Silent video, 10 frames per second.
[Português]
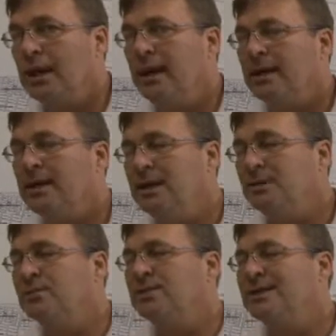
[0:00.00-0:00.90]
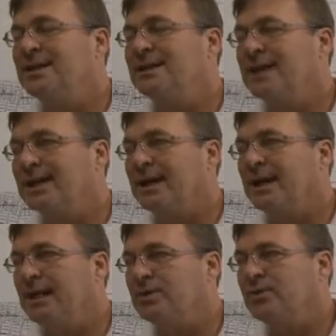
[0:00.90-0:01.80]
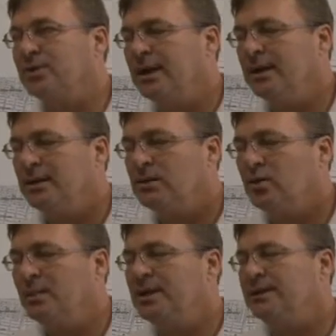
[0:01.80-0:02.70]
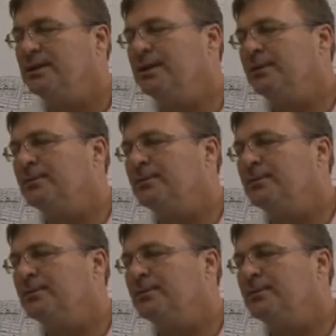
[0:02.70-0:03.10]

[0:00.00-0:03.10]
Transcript: é, eh, 560 casos já somente esse